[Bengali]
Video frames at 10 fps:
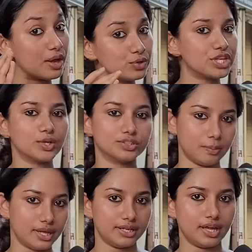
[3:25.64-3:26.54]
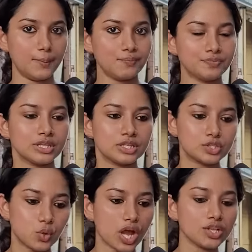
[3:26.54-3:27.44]
মানুষের হতে পারে না
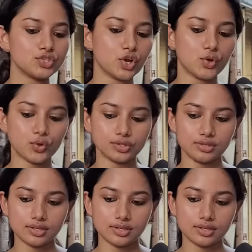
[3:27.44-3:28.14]
স্লোগান যখন